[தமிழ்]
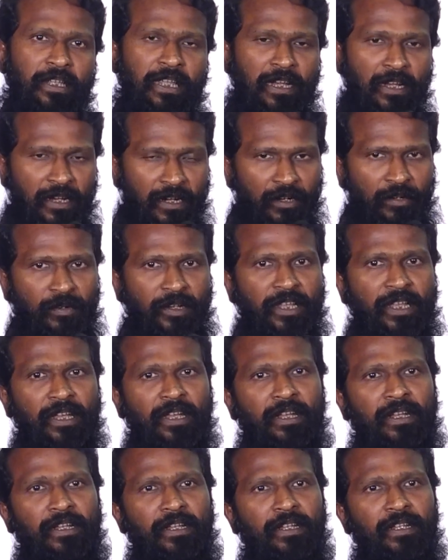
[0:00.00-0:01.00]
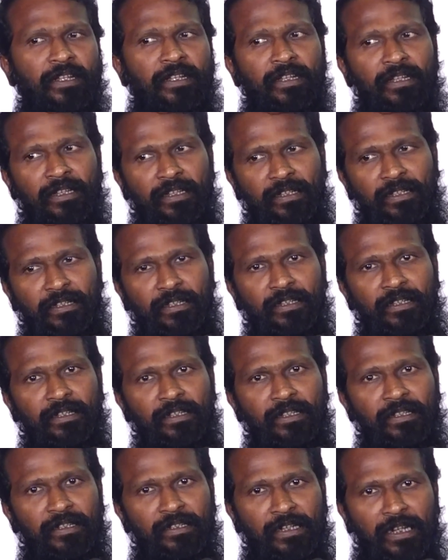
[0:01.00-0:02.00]
எங்களுடைய
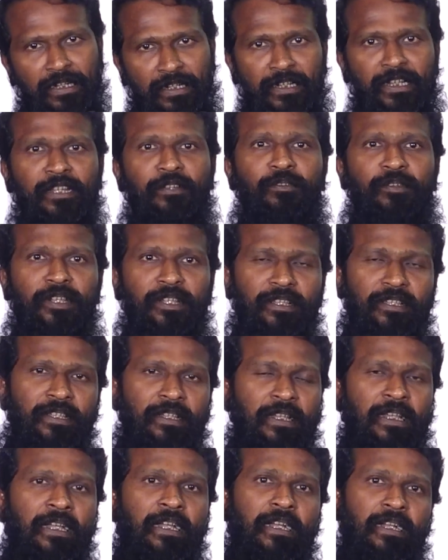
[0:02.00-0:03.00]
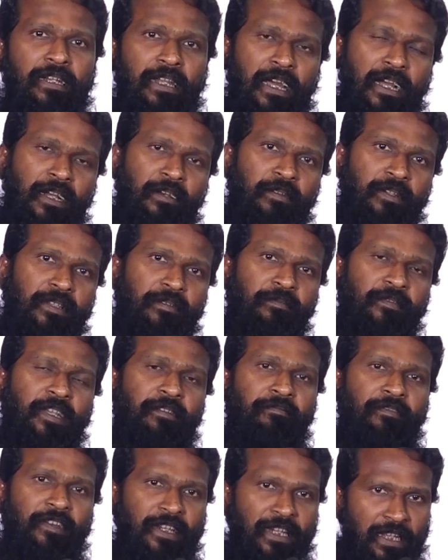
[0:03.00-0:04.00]
நன்றிக்குரியது நாங்கள் வி
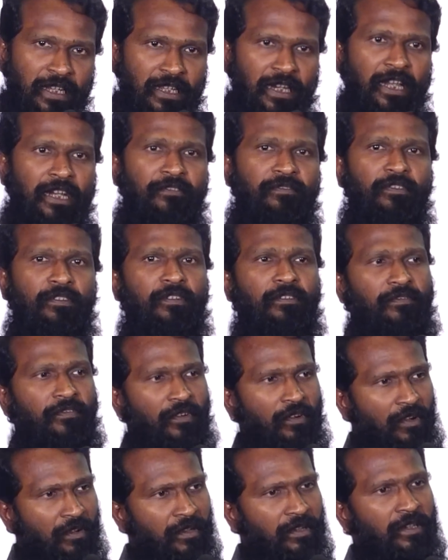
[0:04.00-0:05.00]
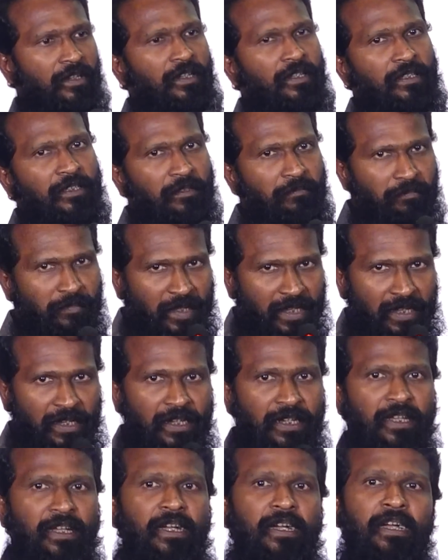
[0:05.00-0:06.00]
ஆர் வெரி கிரேட்ஃபுல் ஃபார் த
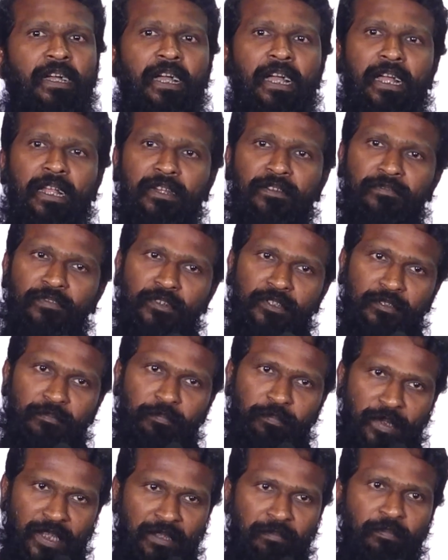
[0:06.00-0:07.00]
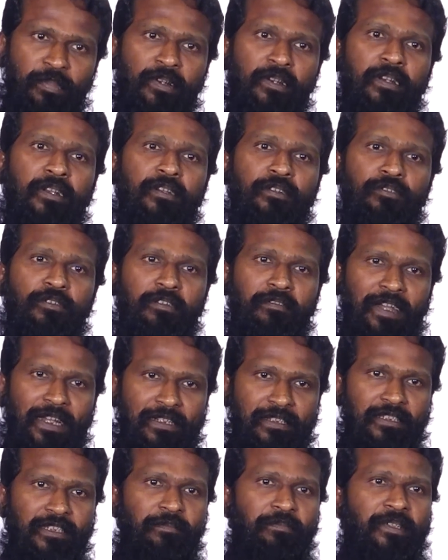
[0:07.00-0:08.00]
மீடியா அண்ட் ஃபார் த பீப்புள் டு ஹவ்
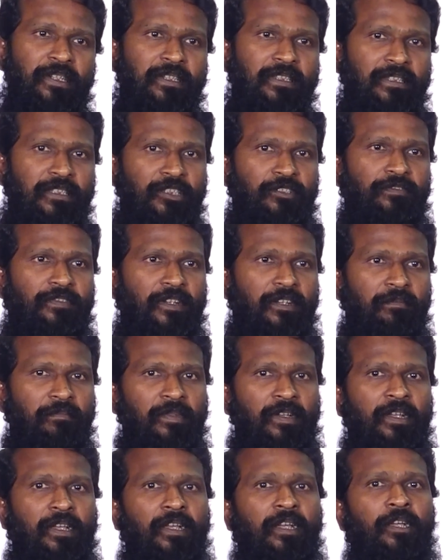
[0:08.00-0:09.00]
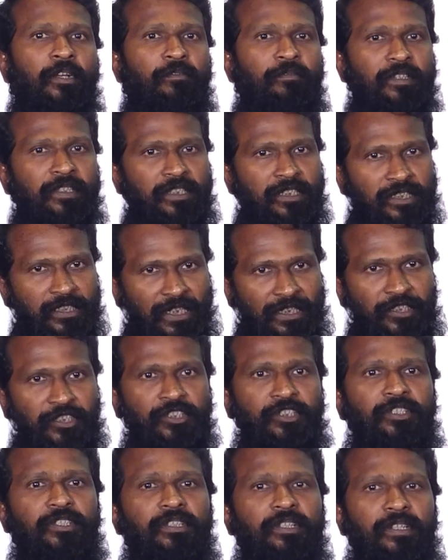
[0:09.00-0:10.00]
அக்செப்டட் திஸ் ஃபில்ம் வித்
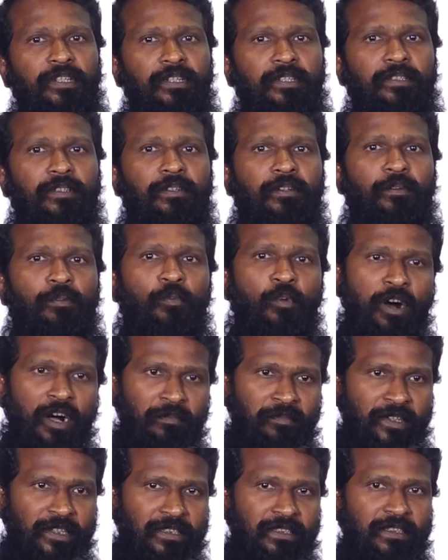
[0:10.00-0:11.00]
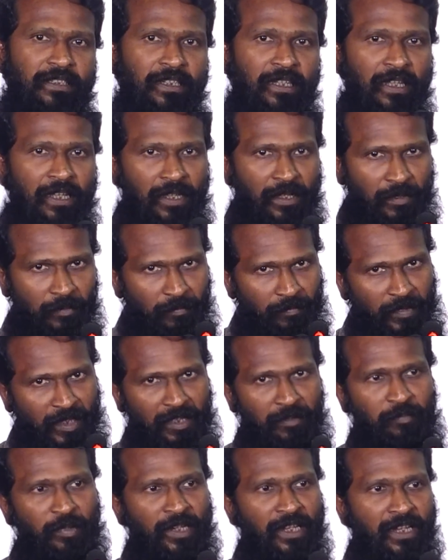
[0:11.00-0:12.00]
சச் வார்ம்னஸ்
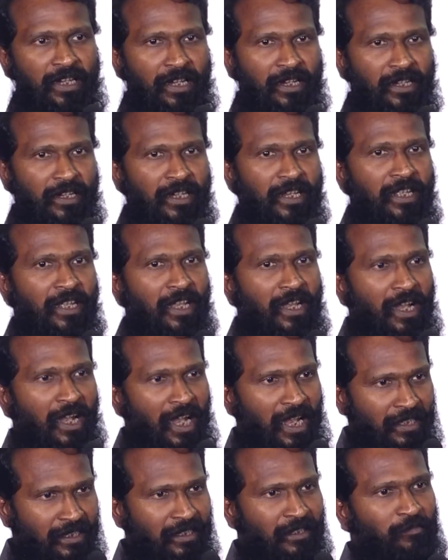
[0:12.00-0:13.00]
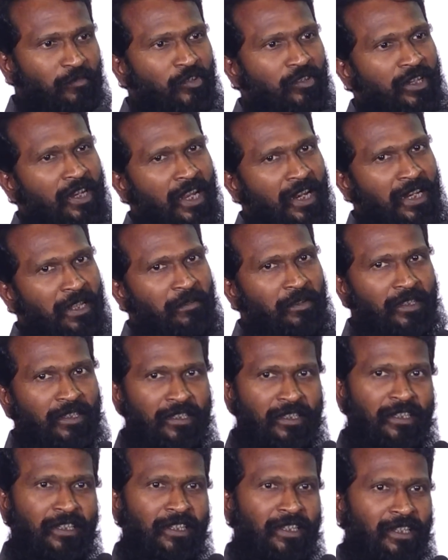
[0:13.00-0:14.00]
மிகப்பெரிய நன்றி அதுக்கு முன்னாடி
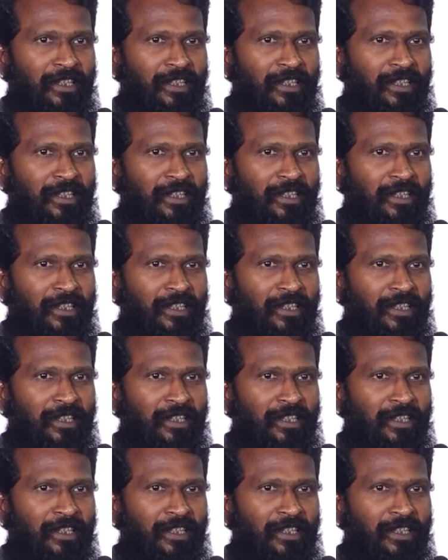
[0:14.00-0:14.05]
வந்து